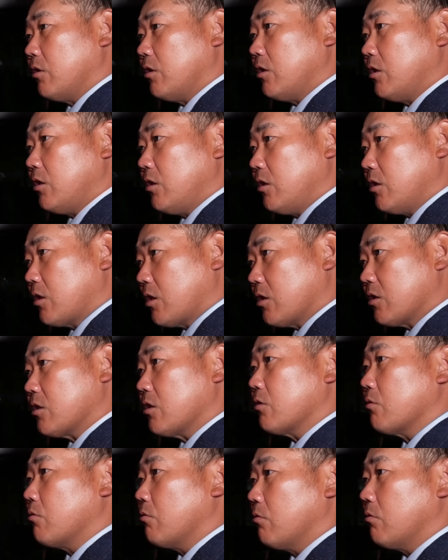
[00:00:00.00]
ういい感じ
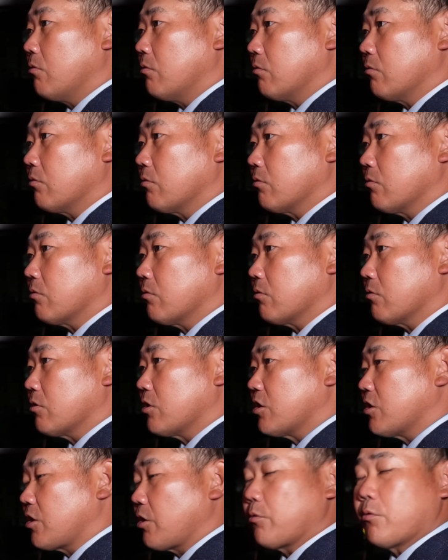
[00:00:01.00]
にこう
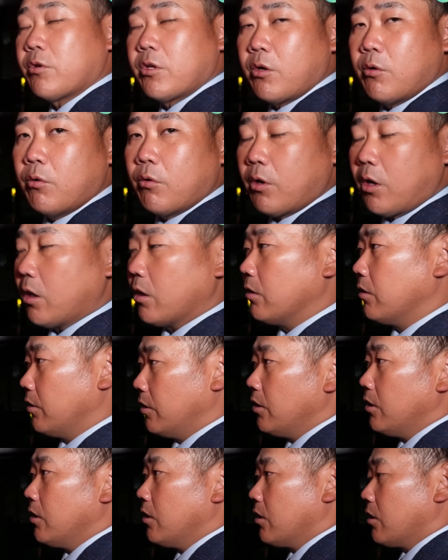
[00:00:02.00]
散ってくれた方が
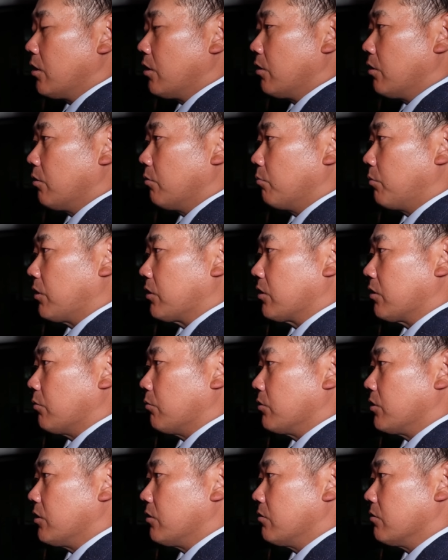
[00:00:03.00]
なるほどバッター
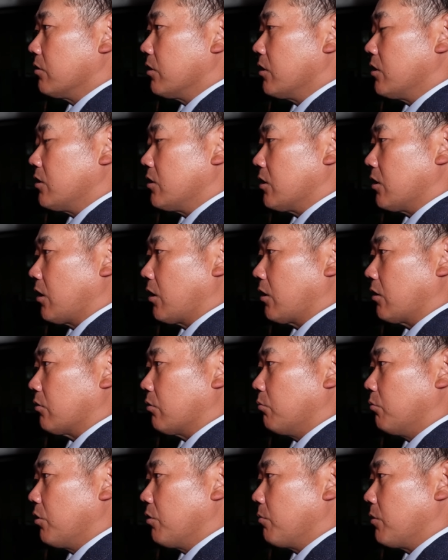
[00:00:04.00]
打ちづらいんじゃないかと
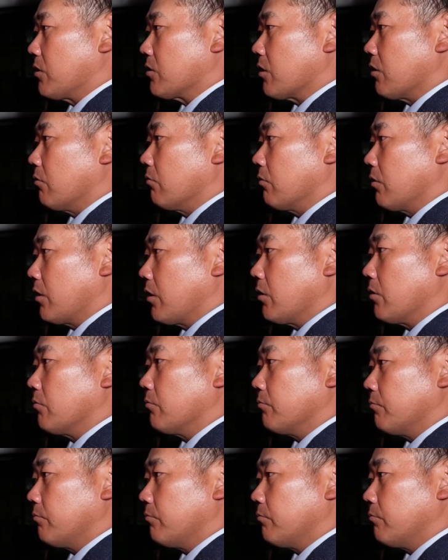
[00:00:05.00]
思いますけどね、